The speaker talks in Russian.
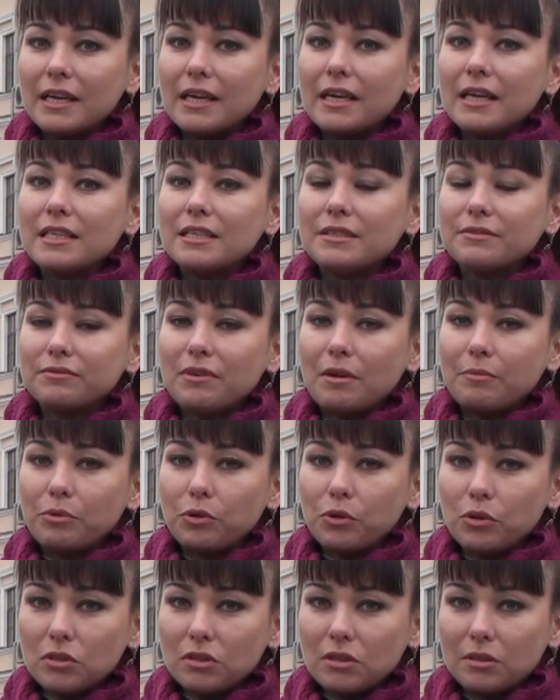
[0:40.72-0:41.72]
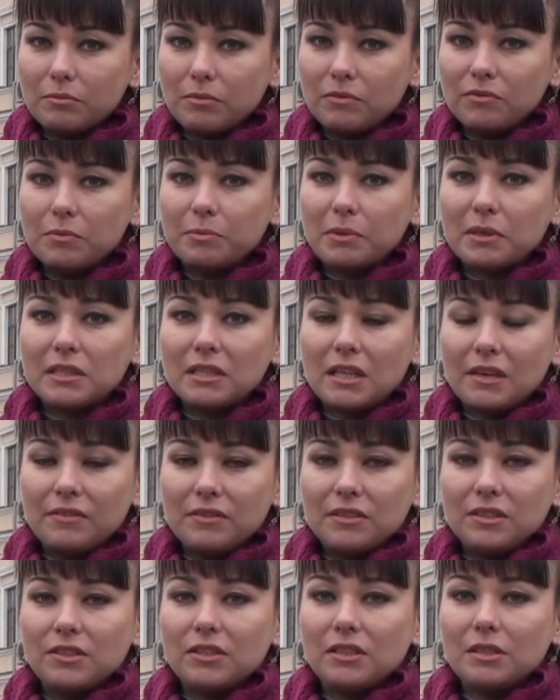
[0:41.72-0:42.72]
Этим вопросом вы
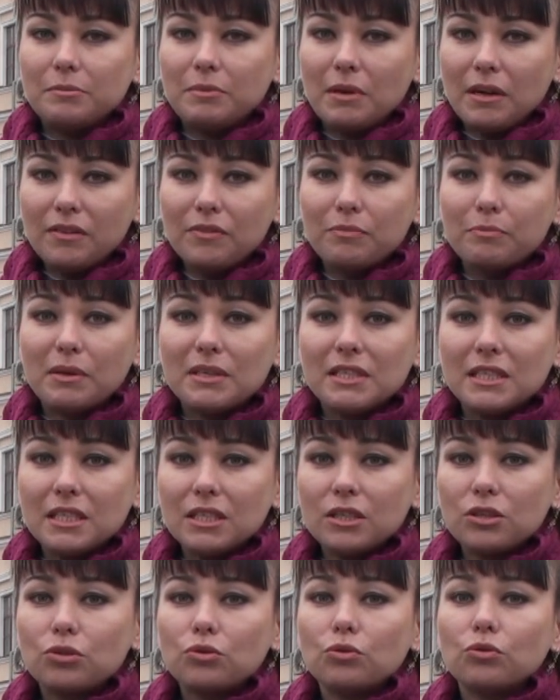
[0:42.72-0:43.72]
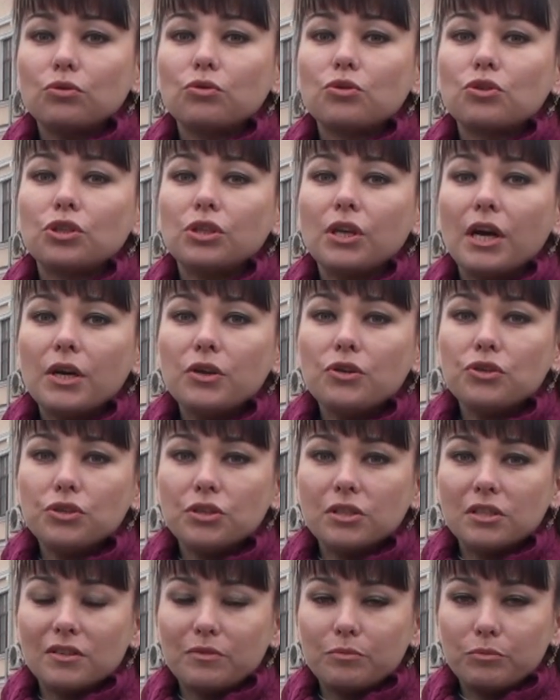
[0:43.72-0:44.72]
поставите себя в позицию
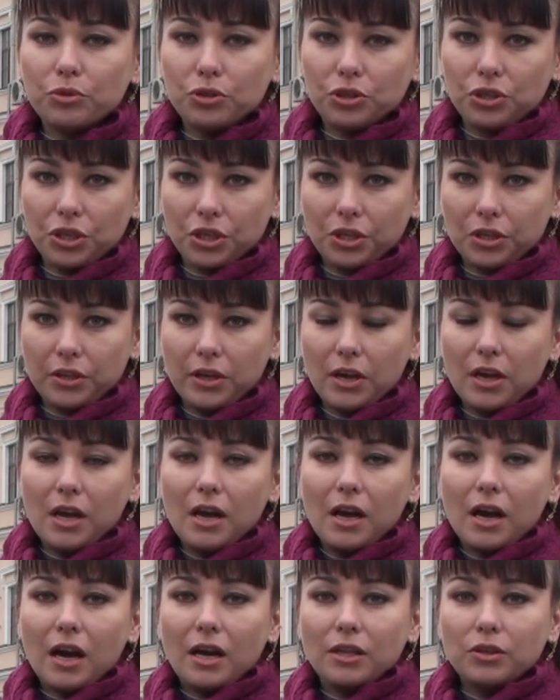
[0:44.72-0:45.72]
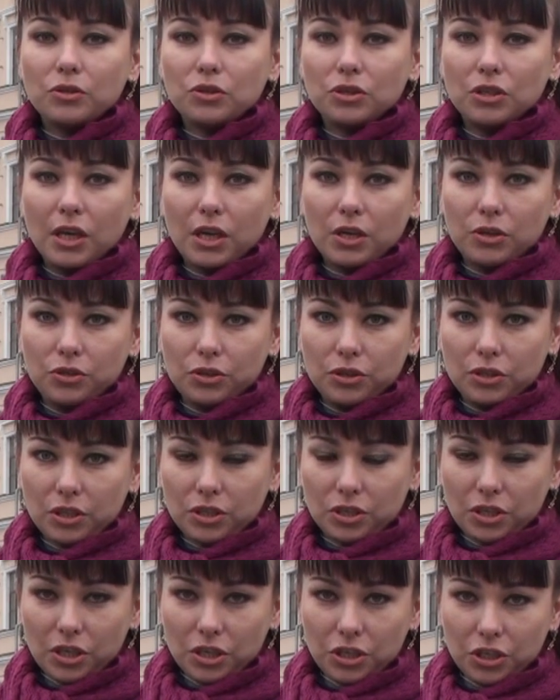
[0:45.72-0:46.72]
нуждающейся в мужчине. А
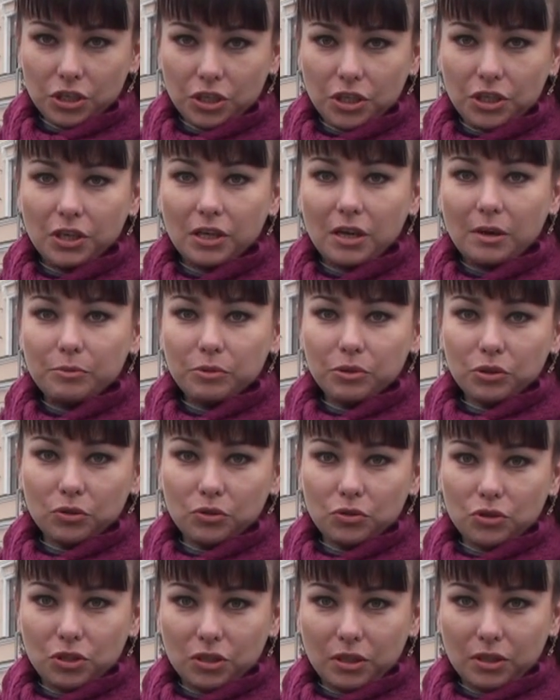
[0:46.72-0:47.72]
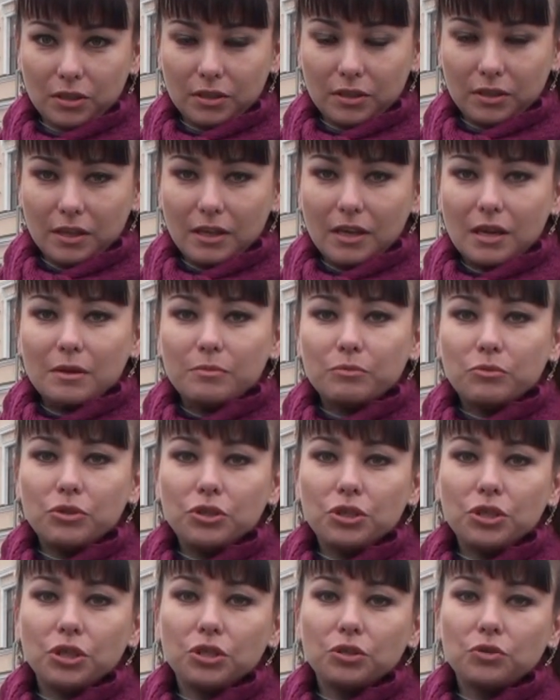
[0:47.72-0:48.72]
нуждающиеся женщины никому не нужны.
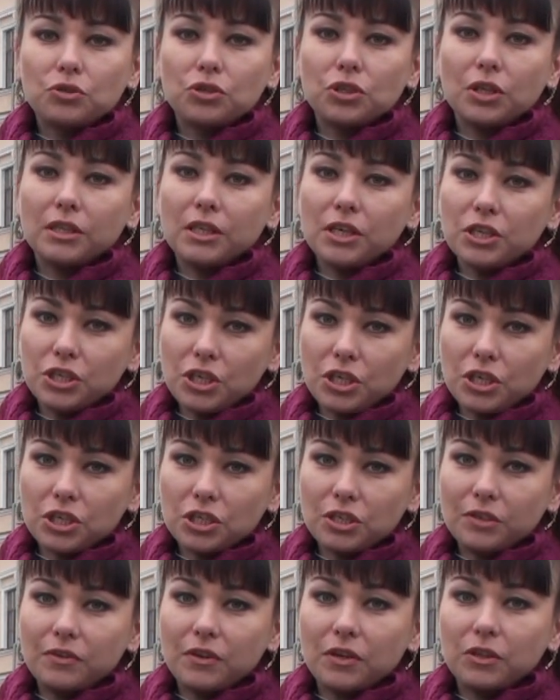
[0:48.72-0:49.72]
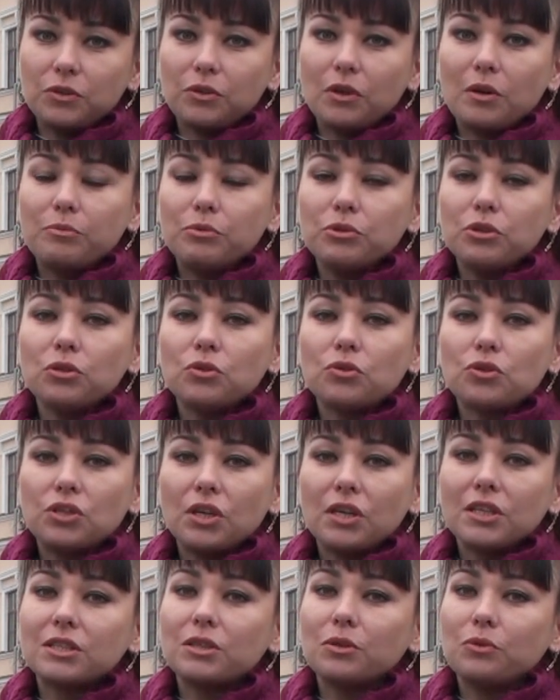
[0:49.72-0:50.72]
Мужчине нужна та женщина, в которой будет
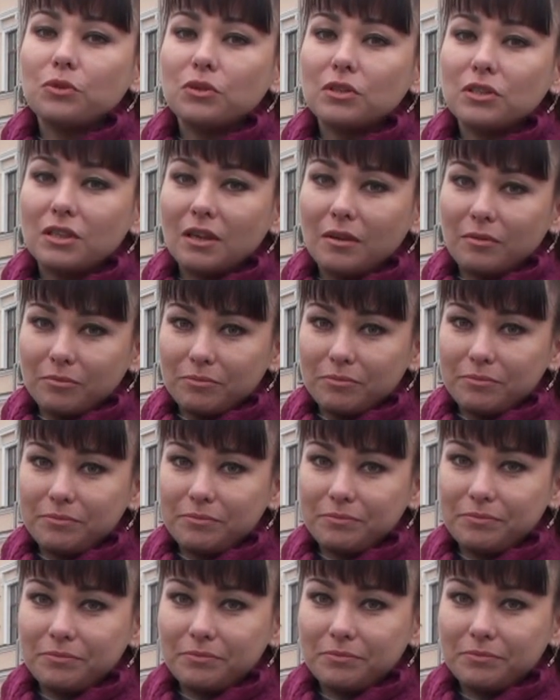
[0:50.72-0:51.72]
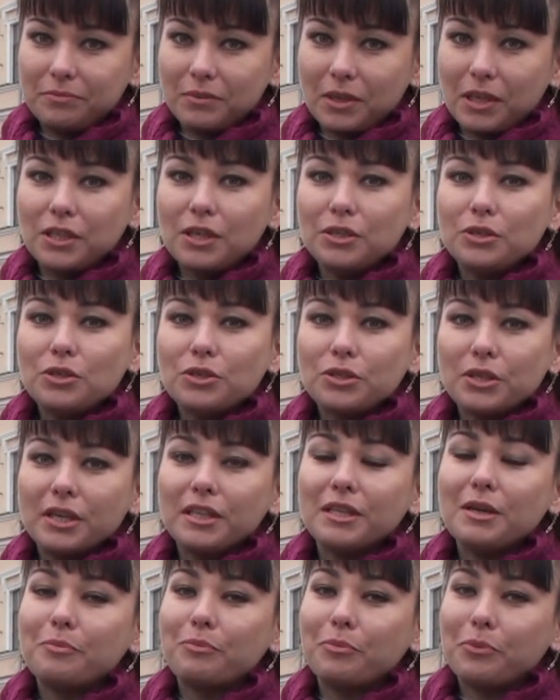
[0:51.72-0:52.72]
нуждаться он сам. Я надеюсь,
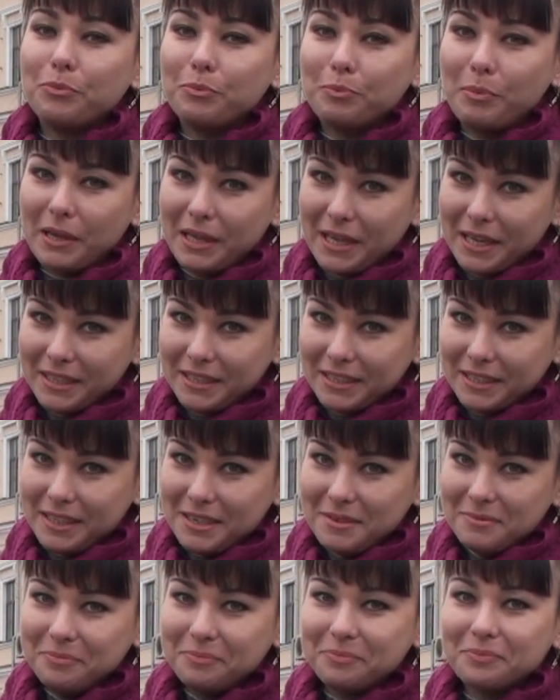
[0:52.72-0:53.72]
это понятно, да?